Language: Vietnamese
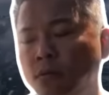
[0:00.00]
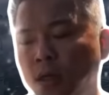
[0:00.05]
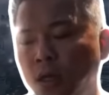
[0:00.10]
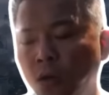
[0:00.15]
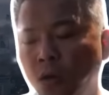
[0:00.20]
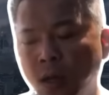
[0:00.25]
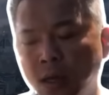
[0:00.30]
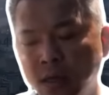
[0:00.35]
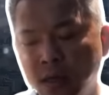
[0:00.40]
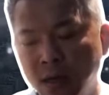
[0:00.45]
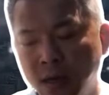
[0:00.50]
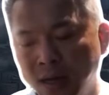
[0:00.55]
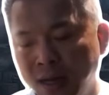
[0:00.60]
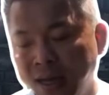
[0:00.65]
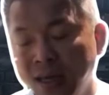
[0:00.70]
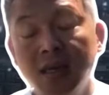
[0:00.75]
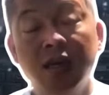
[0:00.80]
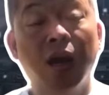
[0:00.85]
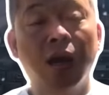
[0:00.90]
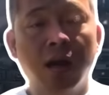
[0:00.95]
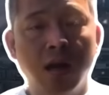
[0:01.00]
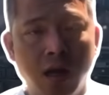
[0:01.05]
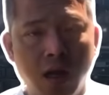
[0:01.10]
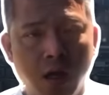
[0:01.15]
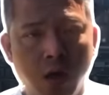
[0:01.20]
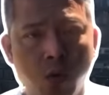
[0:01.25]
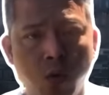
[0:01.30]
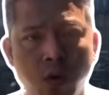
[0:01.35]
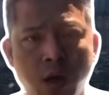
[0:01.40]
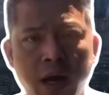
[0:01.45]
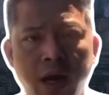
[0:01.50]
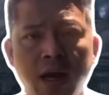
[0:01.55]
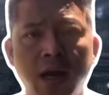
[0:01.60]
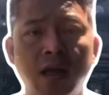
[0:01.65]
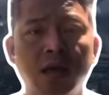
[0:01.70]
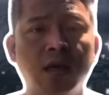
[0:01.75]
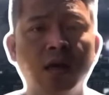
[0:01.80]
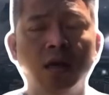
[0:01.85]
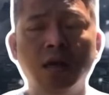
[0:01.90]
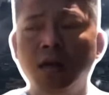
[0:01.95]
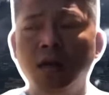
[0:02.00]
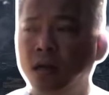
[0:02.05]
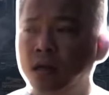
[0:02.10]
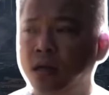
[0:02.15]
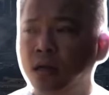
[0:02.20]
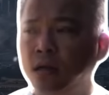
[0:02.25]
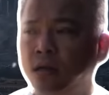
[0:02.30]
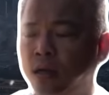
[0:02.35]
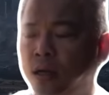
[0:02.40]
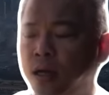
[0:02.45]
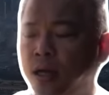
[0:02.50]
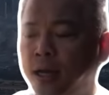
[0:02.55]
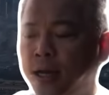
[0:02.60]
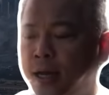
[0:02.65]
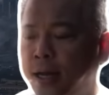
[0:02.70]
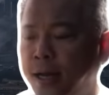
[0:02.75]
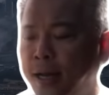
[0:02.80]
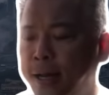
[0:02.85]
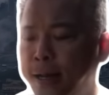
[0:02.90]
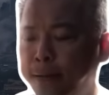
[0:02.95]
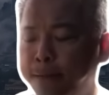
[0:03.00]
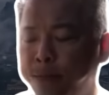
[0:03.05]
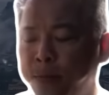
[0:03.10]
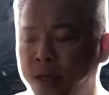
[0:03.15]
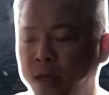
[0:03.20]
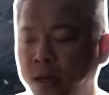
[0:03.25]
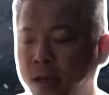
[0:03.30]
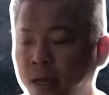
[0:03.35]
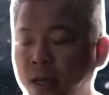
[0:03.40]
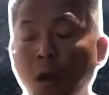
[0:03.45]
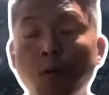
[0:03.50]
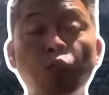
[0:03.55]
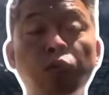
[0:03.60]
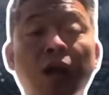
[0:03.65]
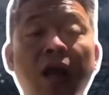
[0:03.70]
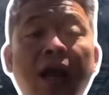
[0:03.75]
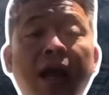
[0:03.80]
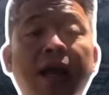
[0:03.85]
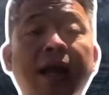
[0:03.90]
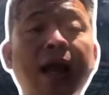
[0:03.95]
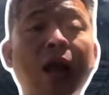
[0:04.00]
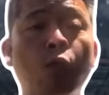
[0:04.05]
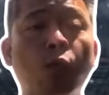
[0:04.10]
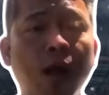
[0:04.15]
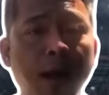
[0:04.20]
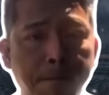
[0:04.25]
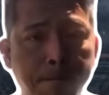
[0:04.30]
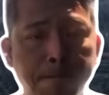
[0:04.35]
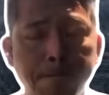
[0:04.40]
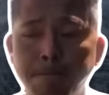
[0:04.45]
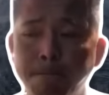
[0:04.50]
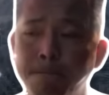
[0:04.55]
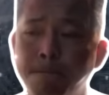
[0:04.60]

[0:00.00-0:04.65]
kêu là những cái vật liệu hay là những uh, những công nghệ cao cấp